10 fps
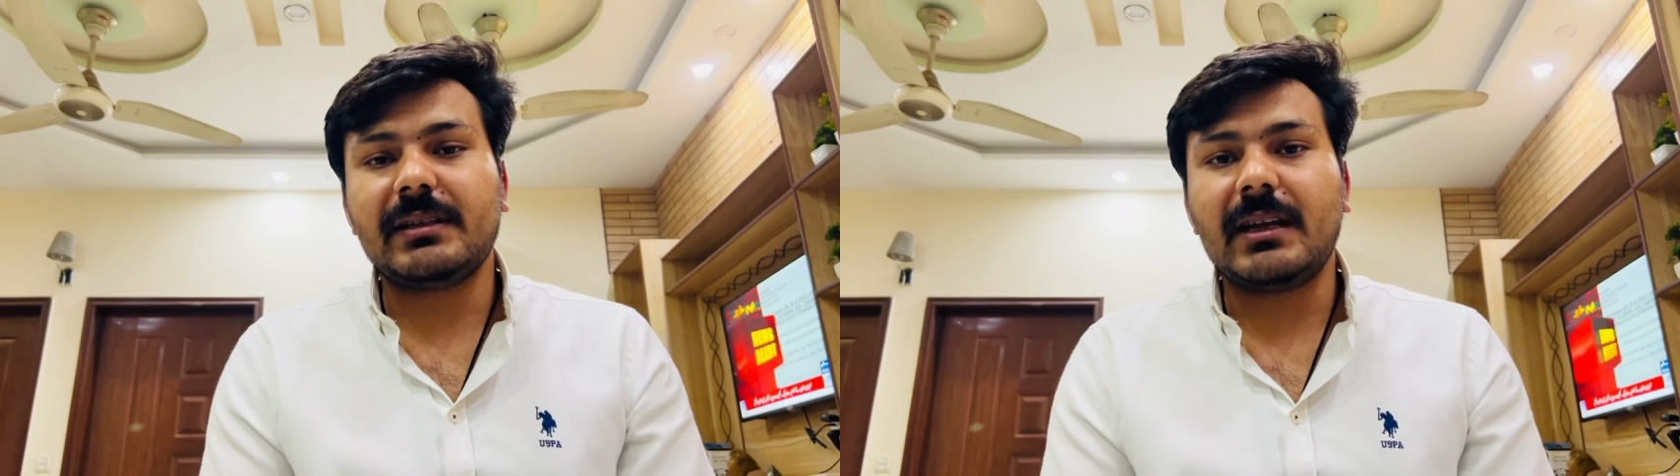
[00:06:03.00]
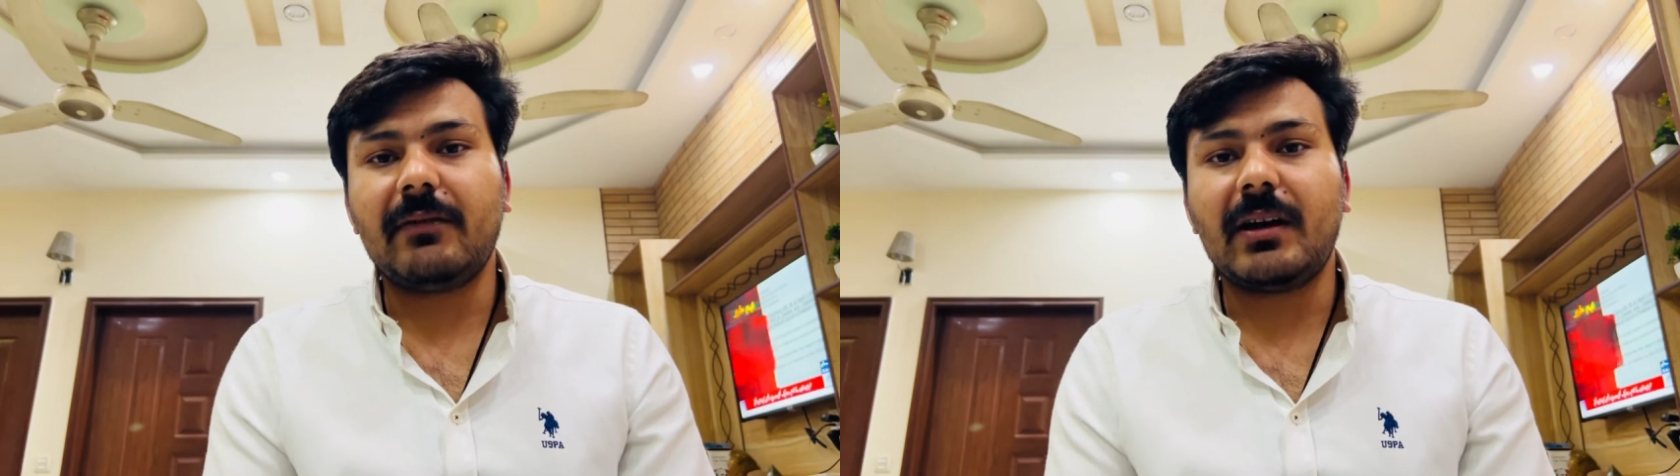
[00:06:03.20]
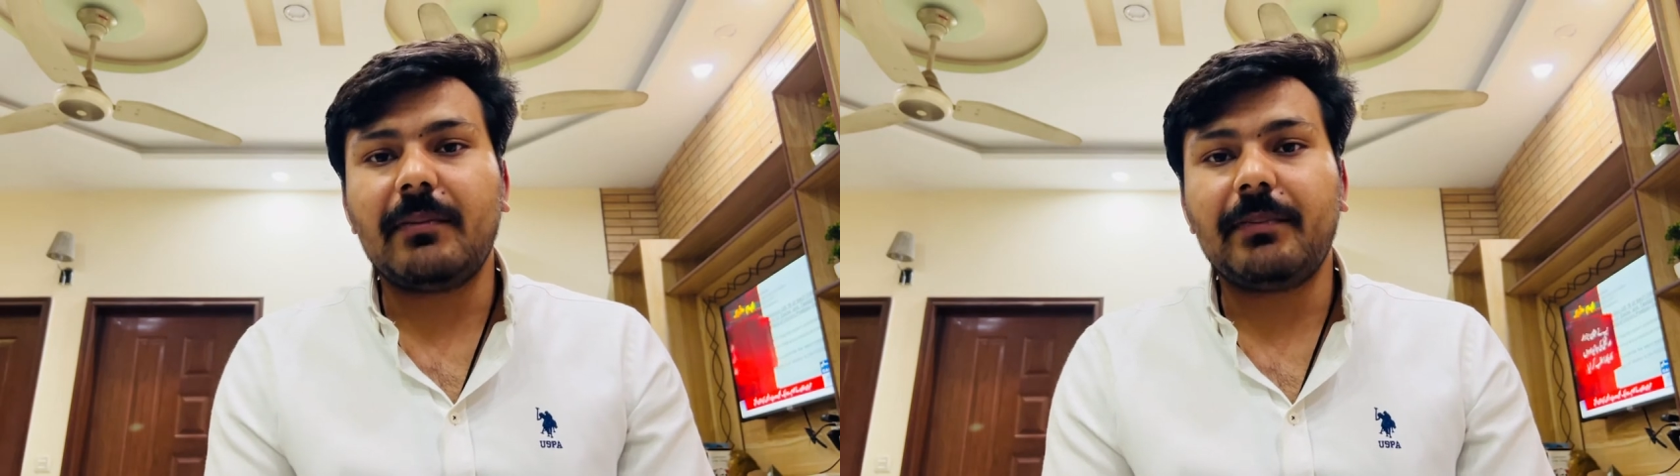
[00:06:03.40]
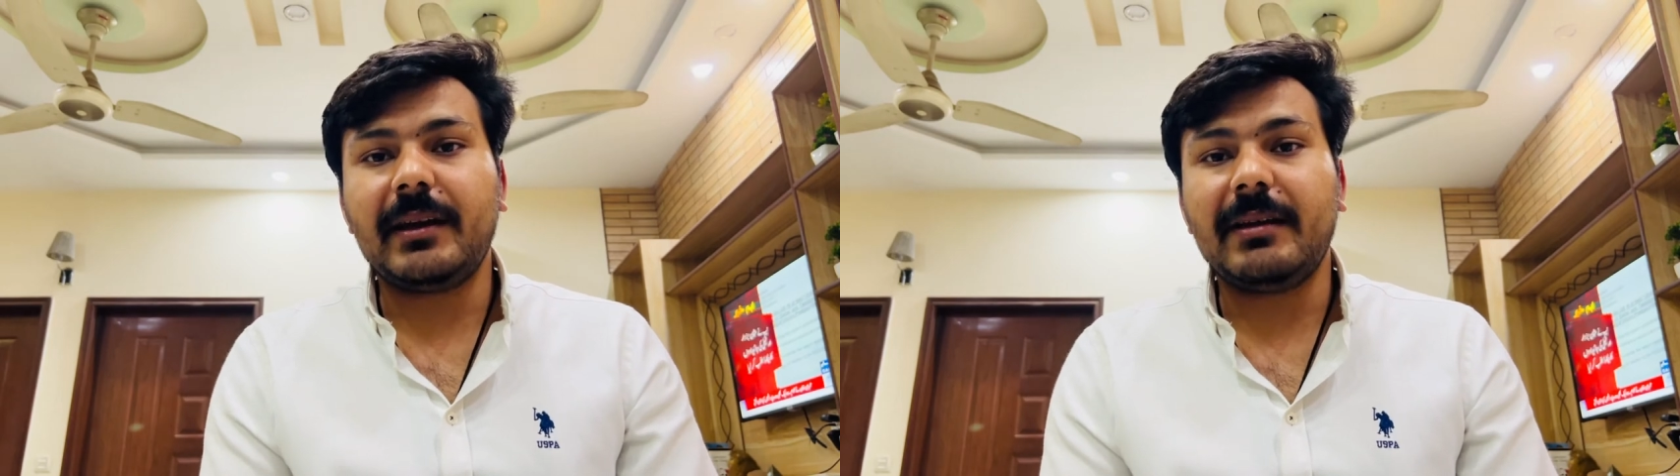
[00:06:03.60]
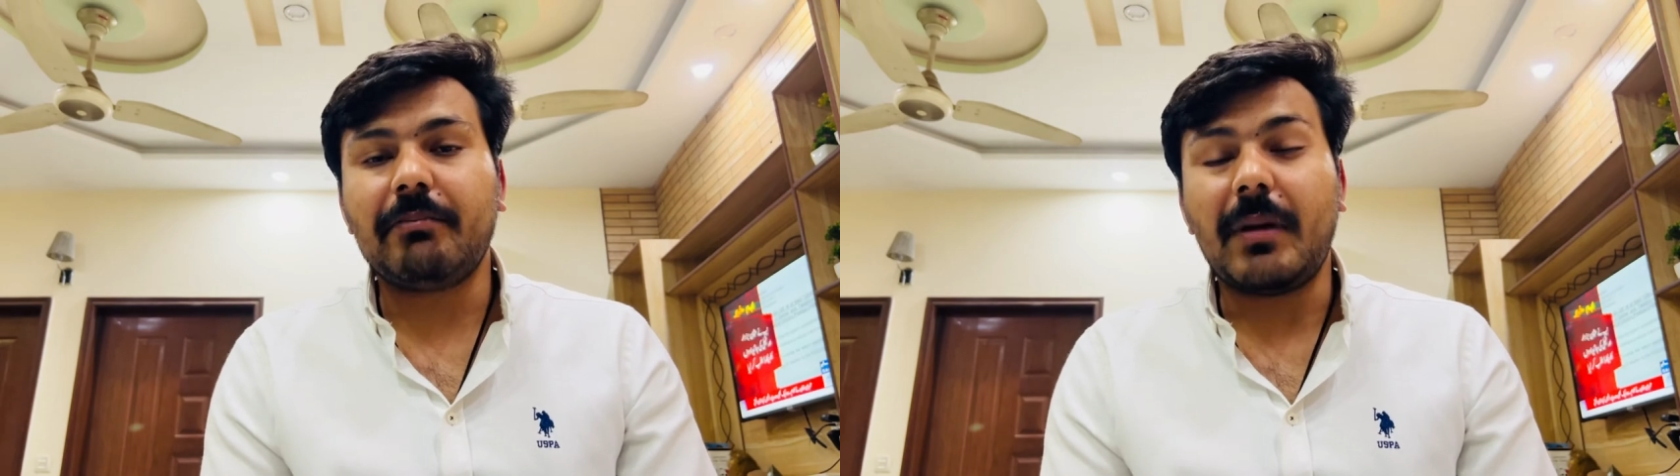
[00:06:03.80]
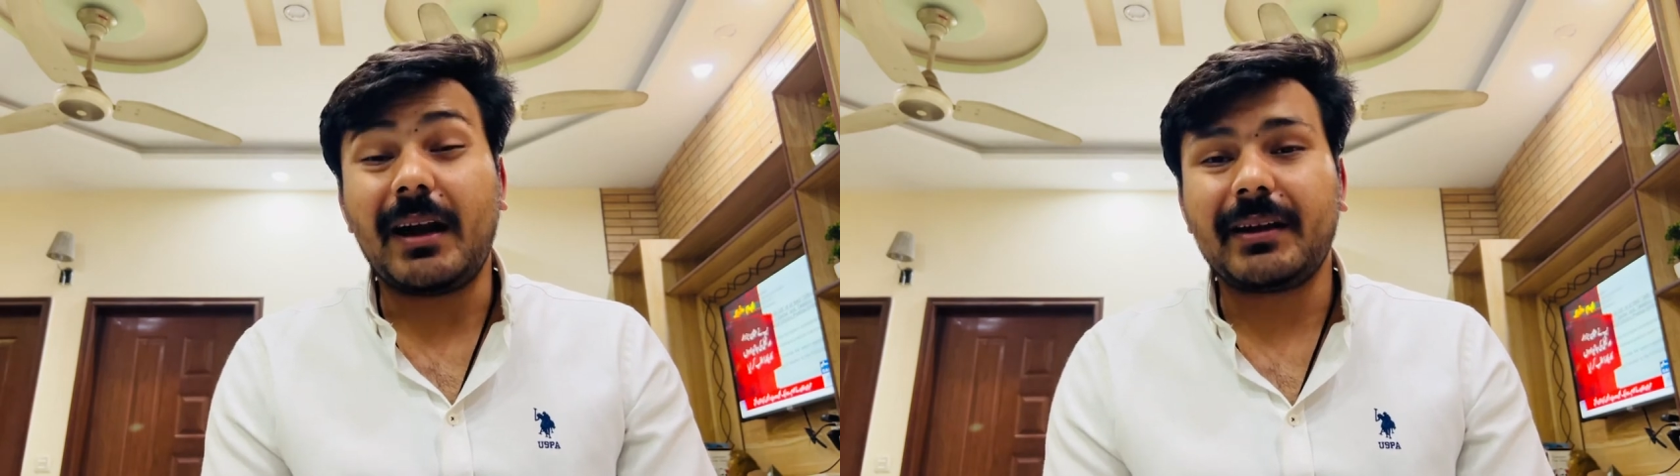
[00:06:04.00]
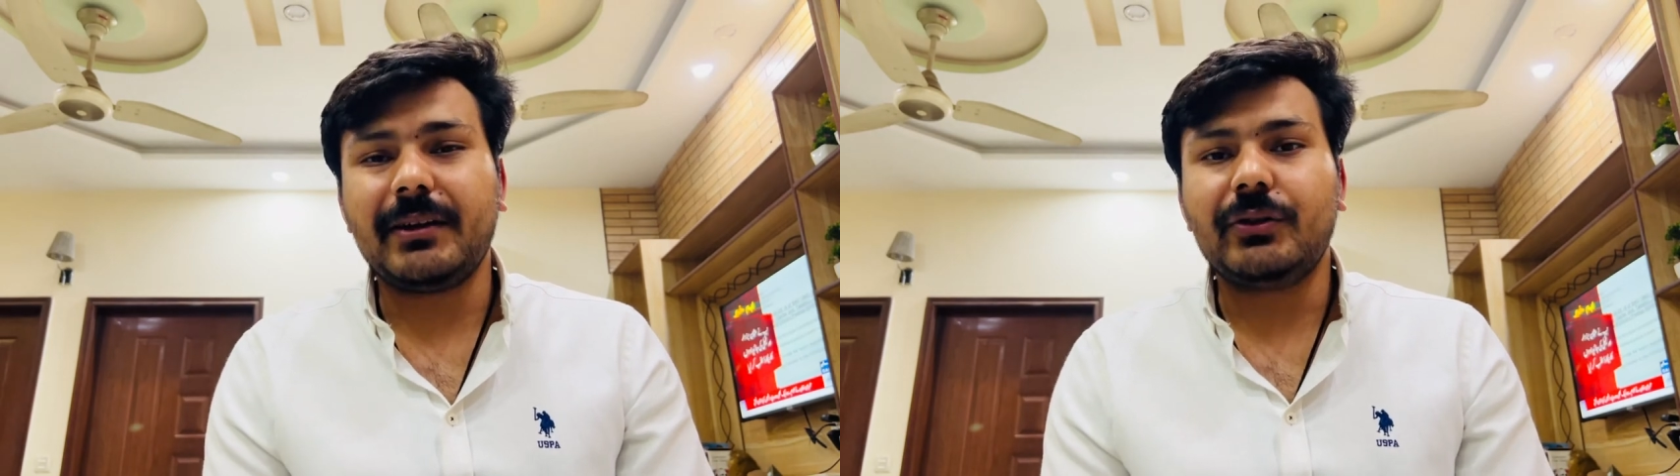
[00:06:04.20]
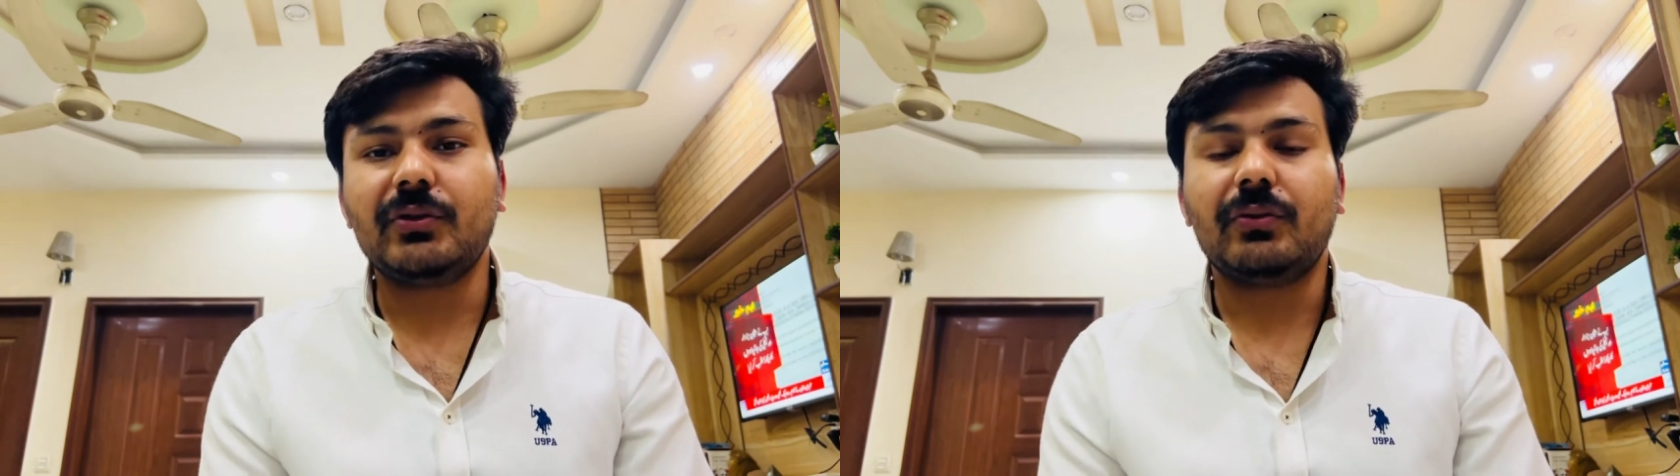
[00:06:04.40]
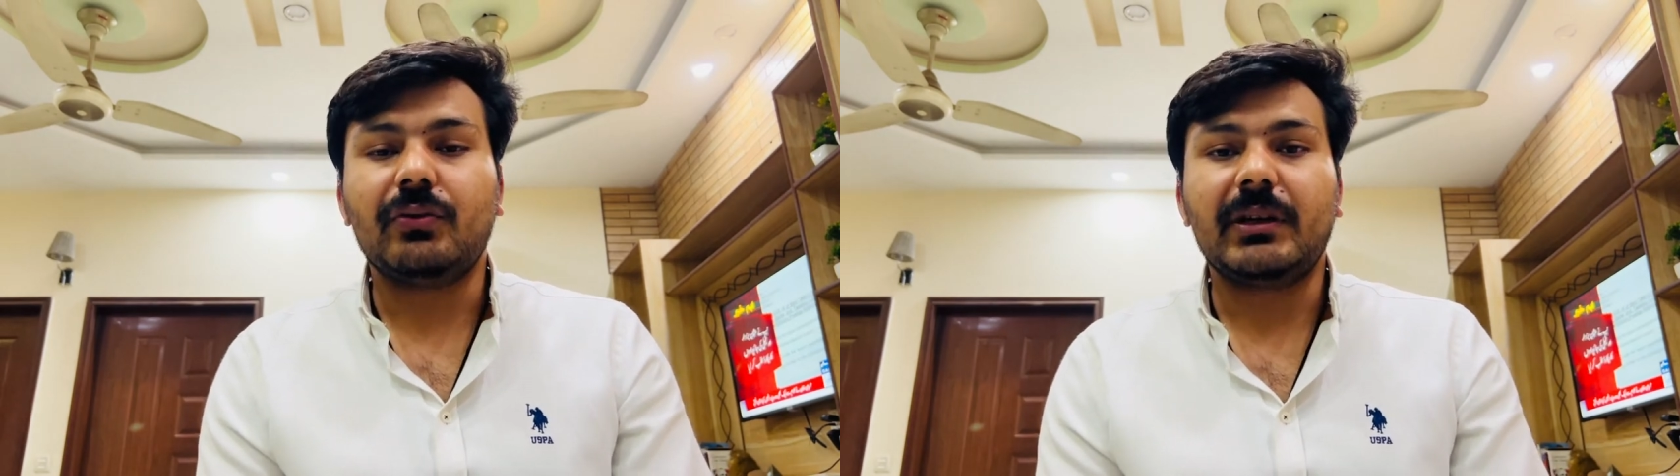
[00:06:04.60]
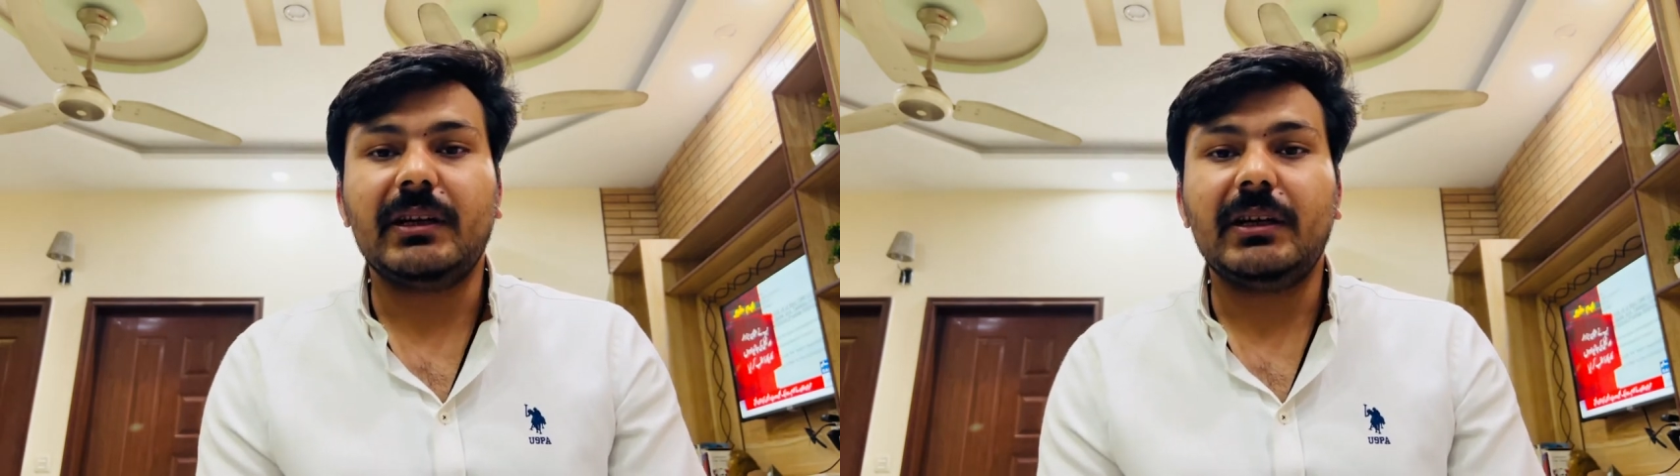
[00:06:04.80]
है वहाँ पे मार्केट जो
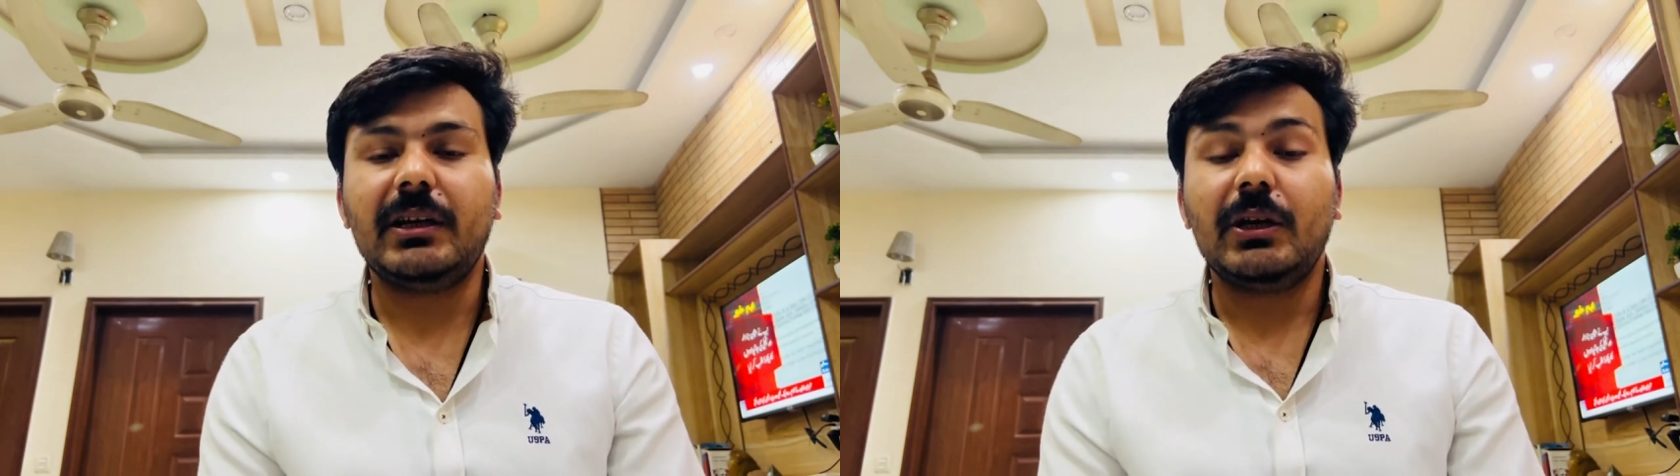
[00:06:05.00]
होगी